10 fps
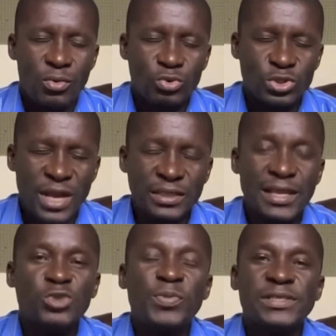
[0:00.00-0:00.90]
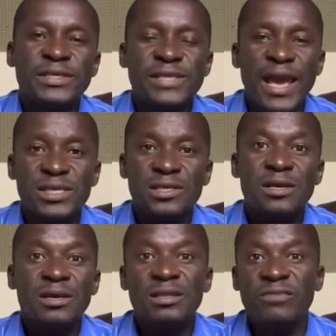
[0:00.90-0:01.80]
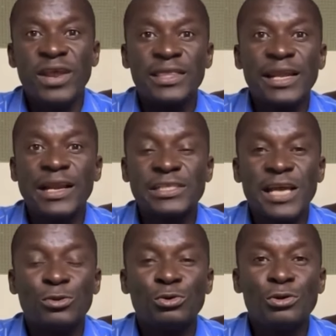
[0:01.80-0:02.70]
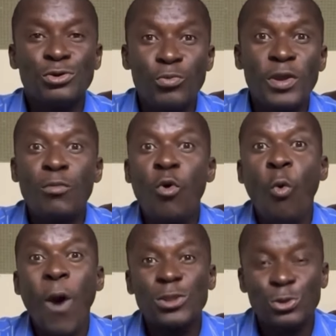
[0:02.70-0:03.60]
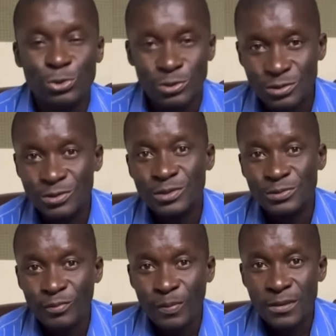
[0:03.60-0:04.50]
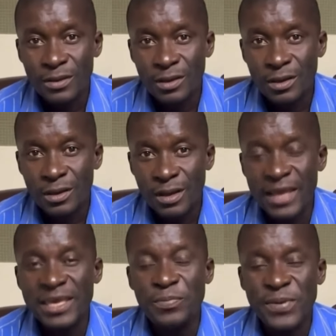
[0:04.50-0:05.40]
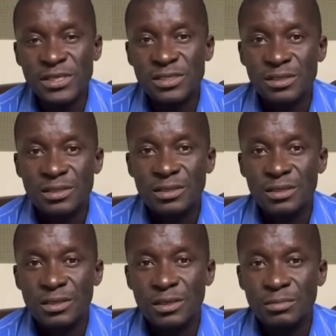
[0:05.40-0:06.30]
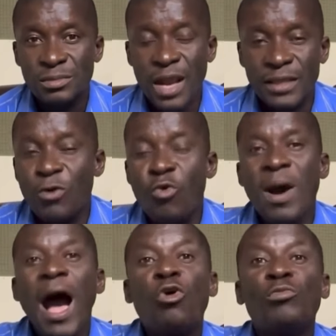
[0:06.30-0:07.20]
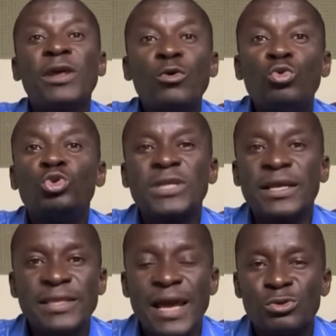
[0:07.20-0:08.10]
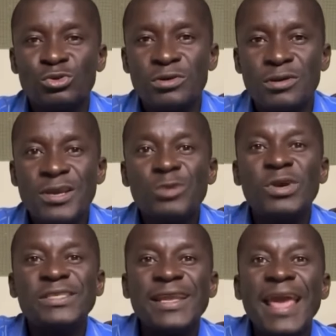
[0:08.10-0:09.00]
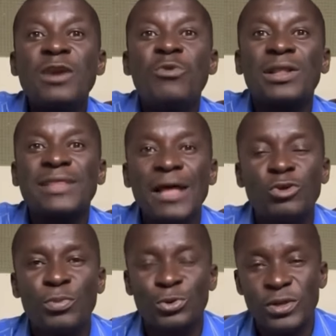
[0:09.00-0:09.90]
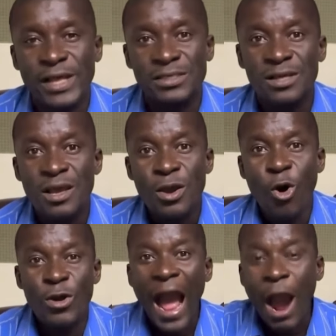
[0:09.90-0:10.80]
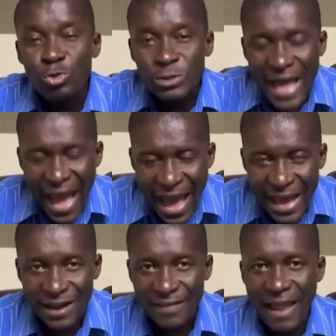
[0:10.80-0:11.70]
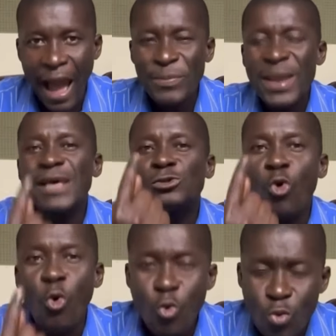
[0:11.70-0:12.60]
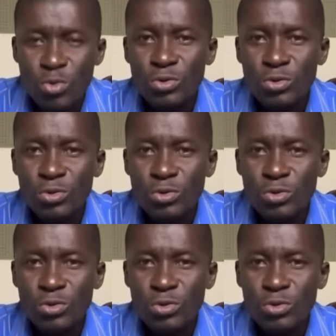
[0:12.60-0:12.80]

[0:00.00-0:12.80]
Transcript: os candidatos presidenciais, deveria ter arranjado no mínimo quatro equipas, cada uma a cobrir um dos candidatos. Isso é que seria igualdade de oportunidades. Ora, ao dar apenas um,